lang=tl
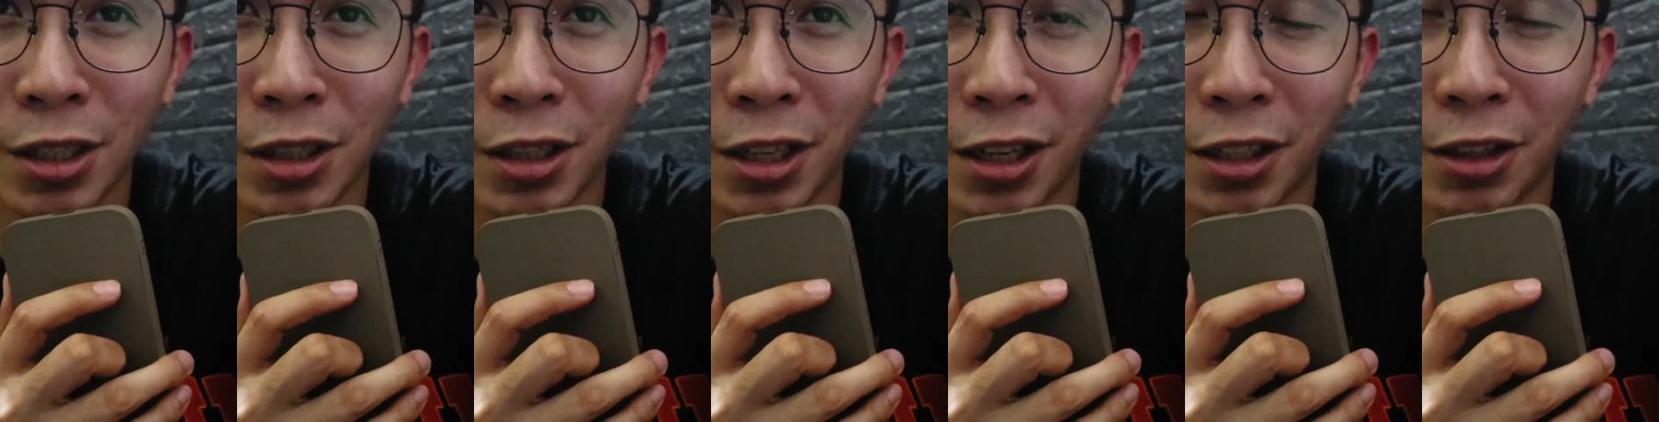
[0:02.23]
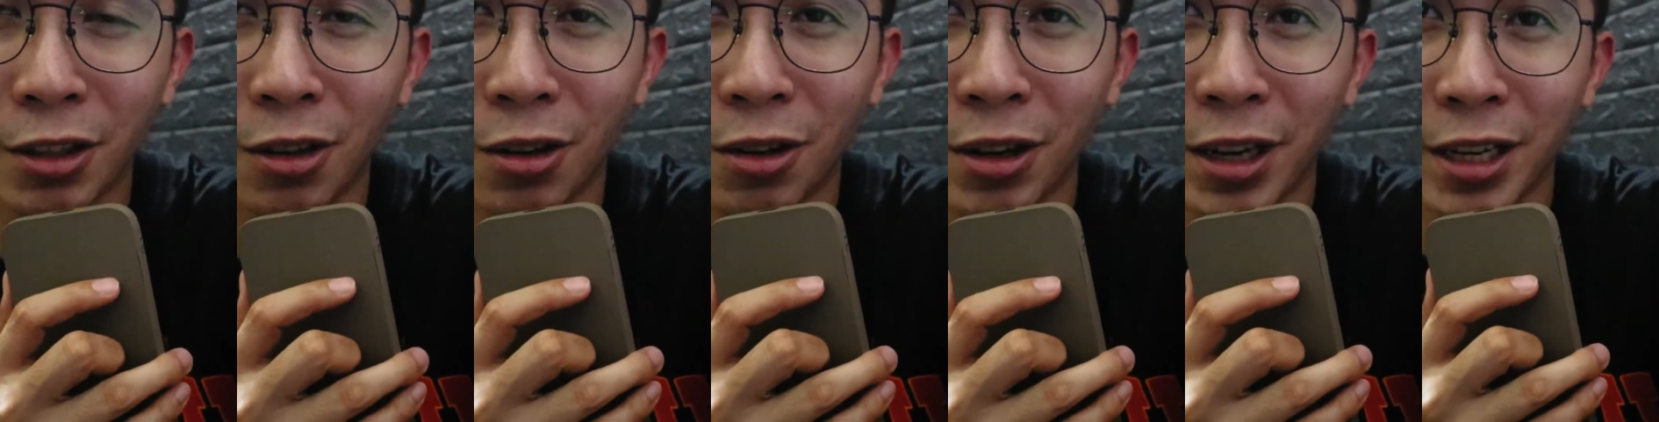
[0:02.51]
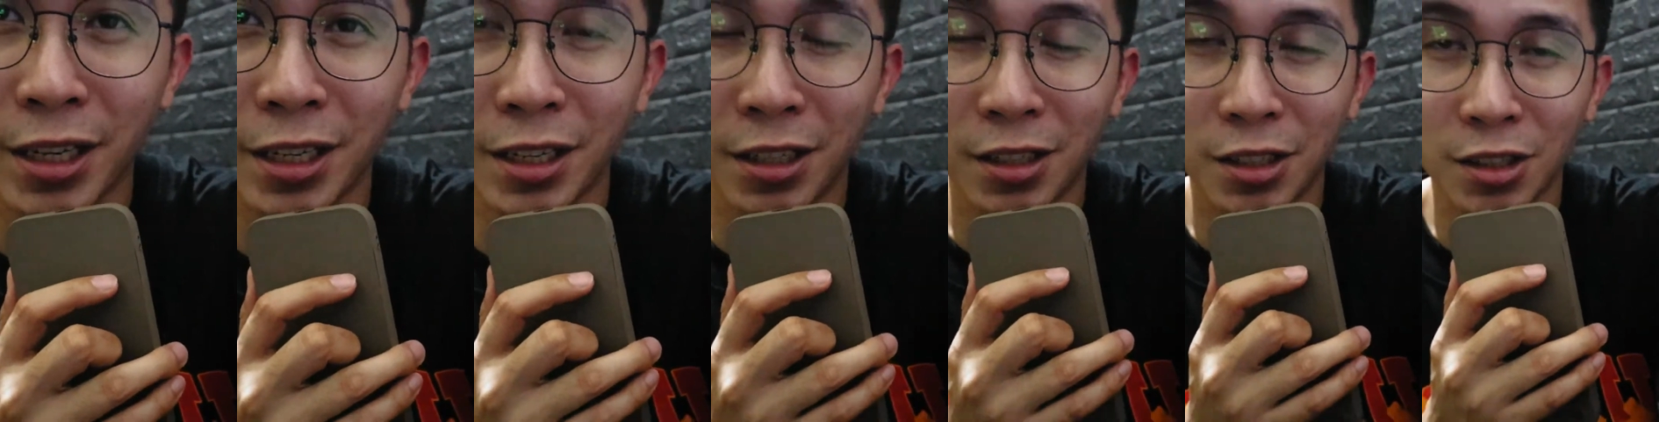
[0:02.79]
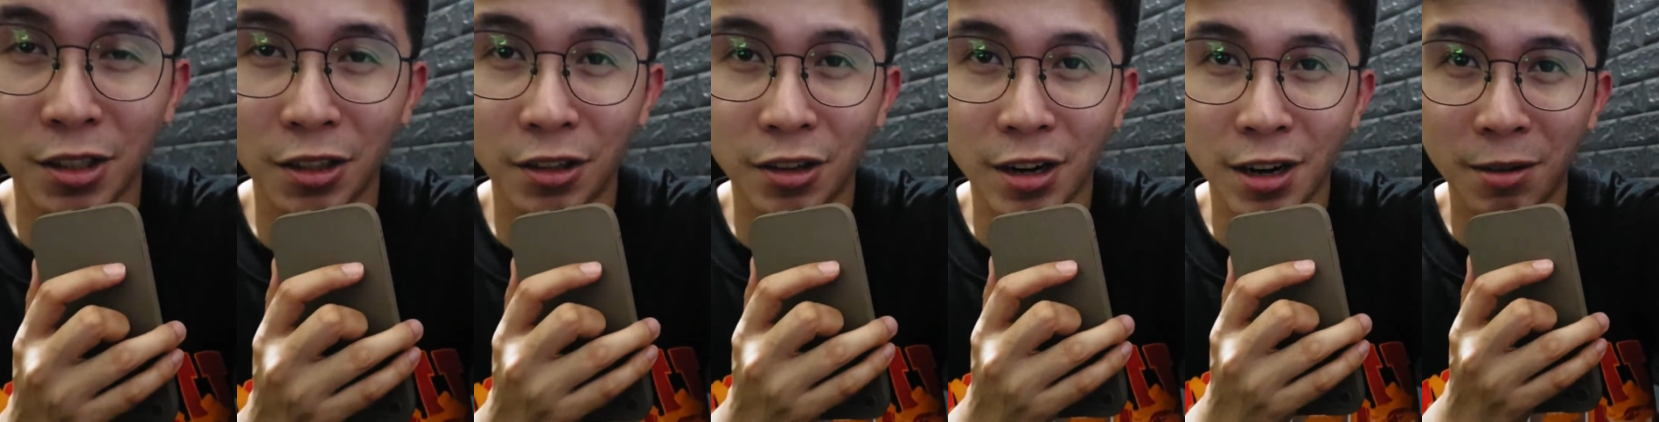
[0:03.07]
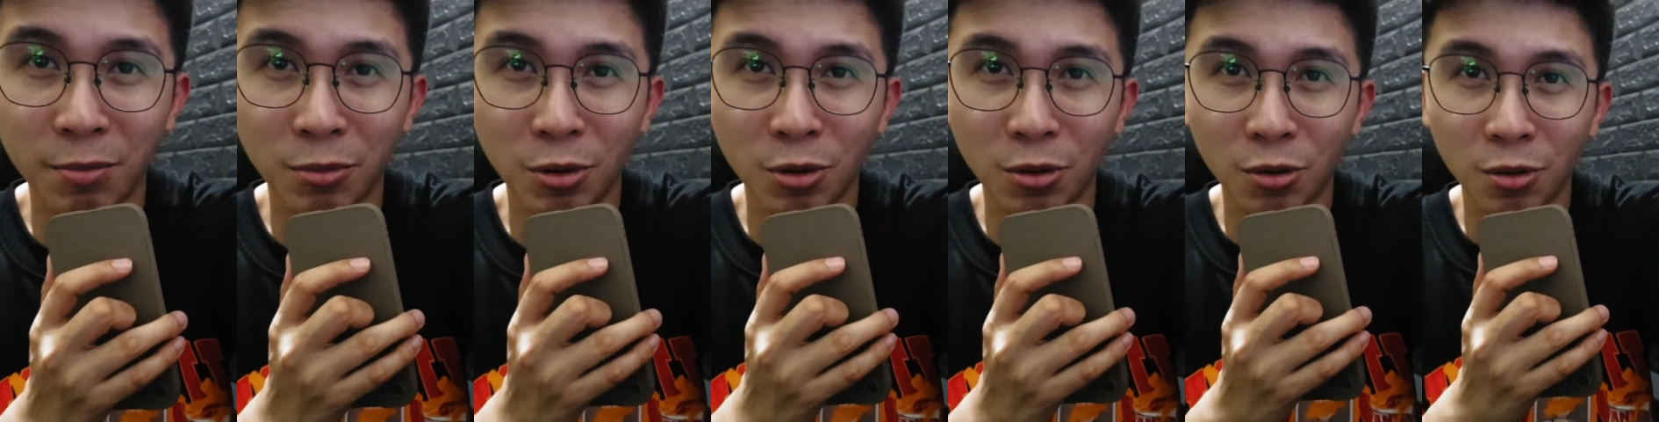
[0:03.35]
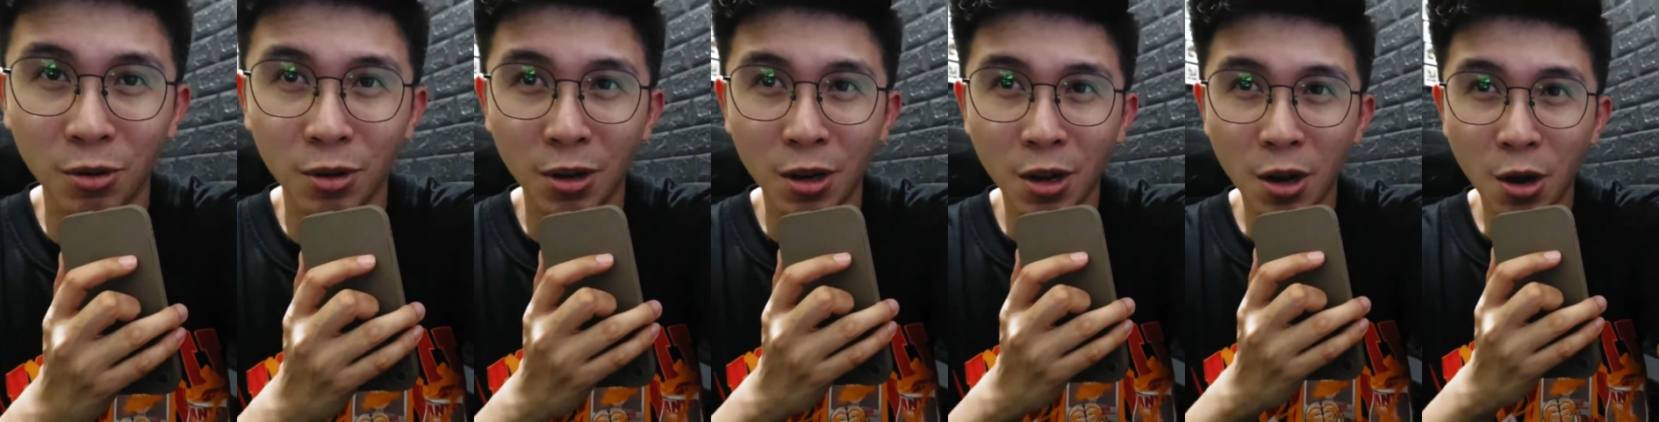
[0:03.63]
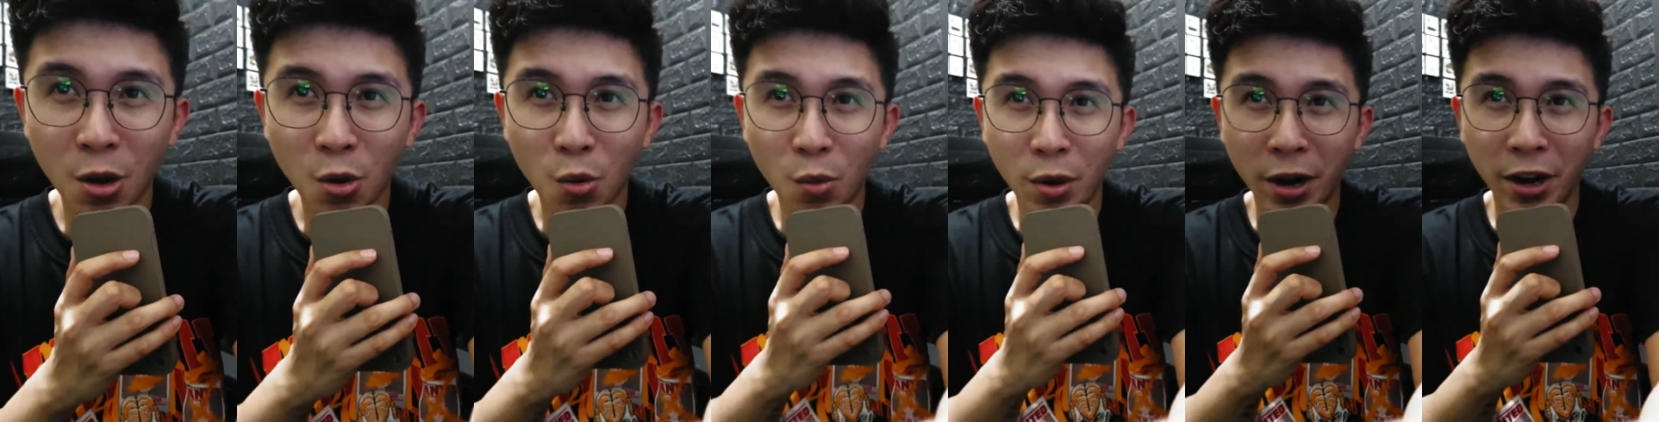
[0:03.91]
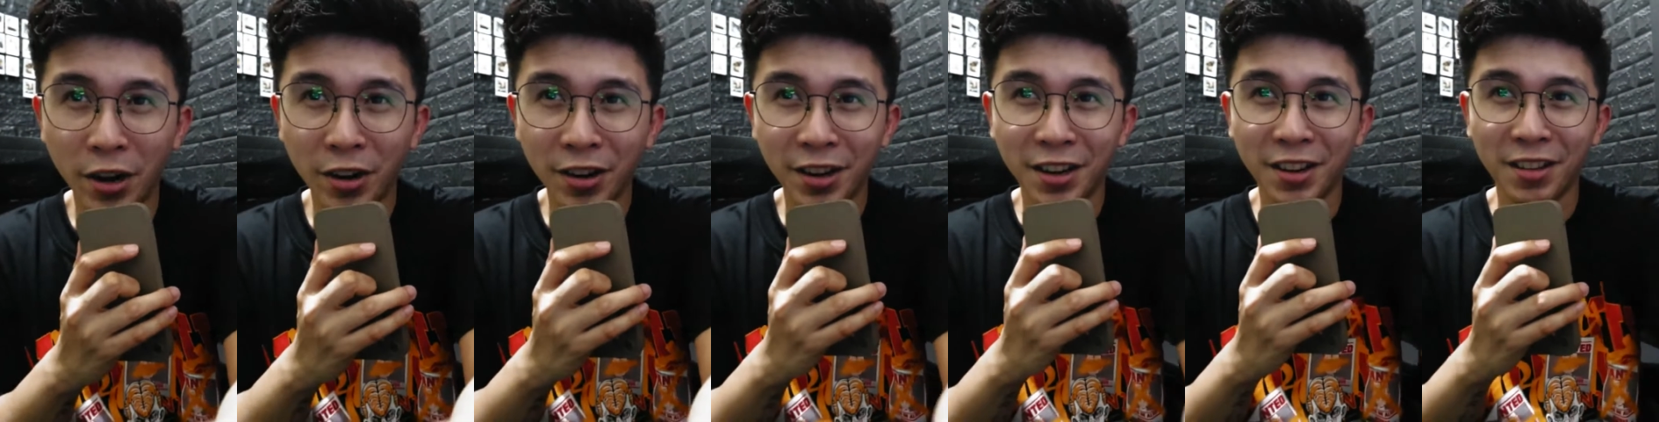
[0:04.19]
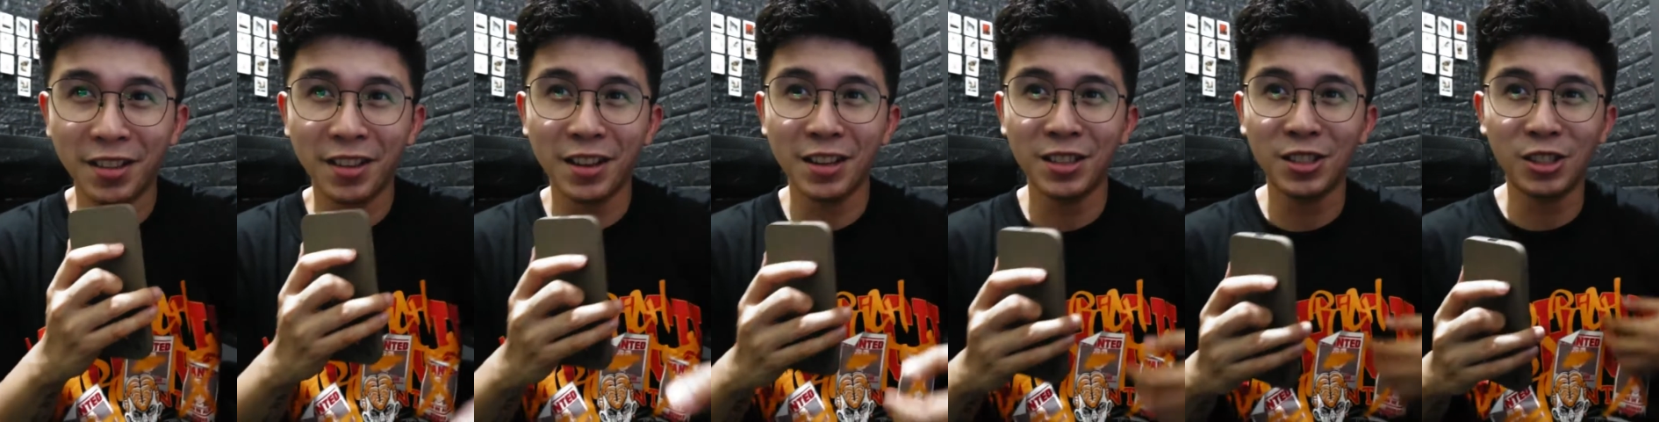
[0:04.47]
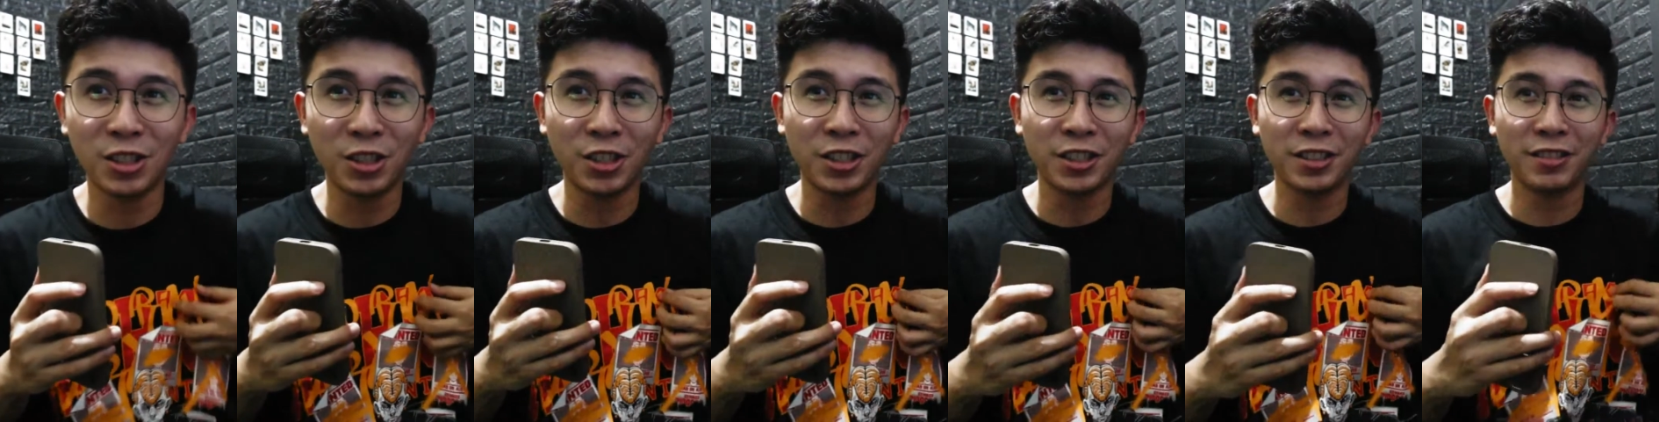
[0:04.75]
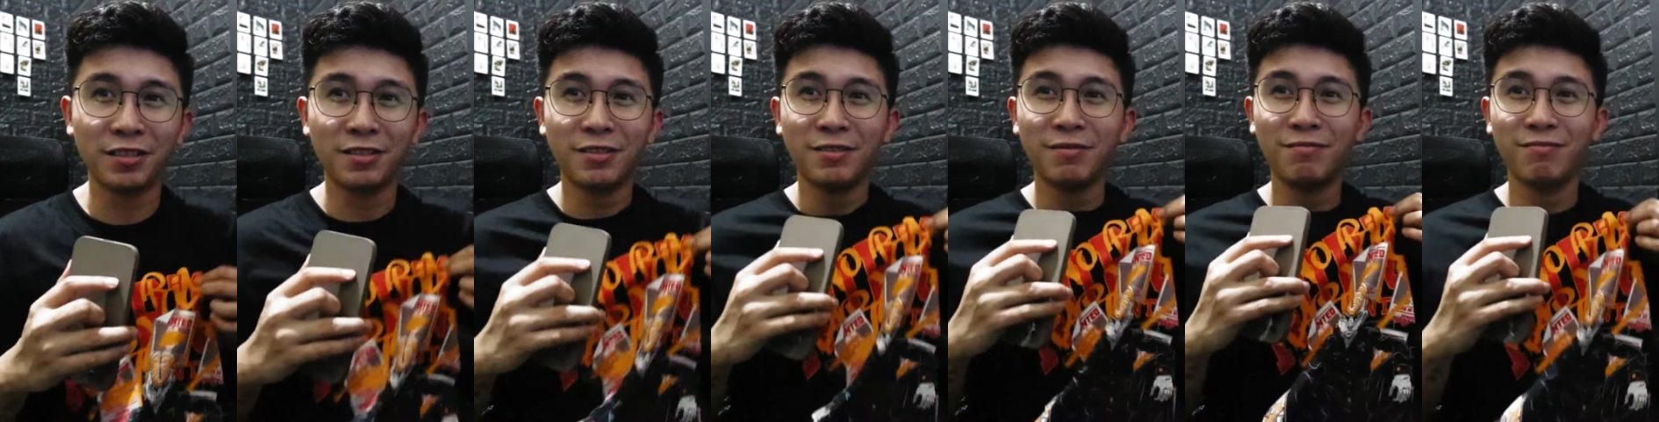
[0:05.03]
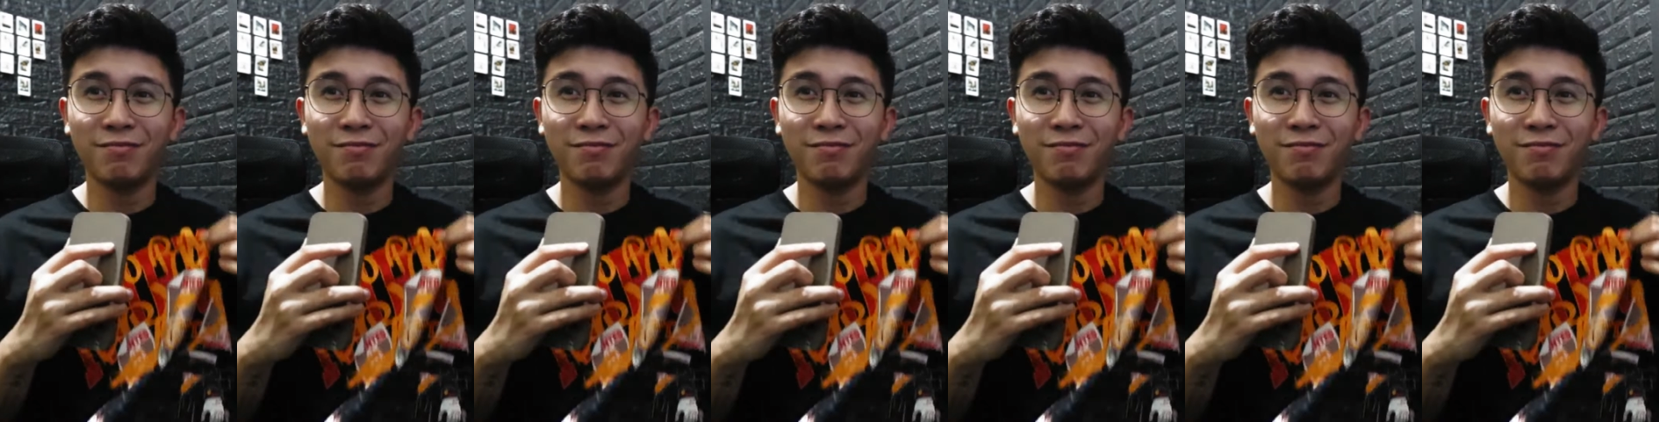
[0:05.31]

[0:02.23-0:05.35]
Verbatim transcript: sa TikTok and Instagram ko wearing this shirt.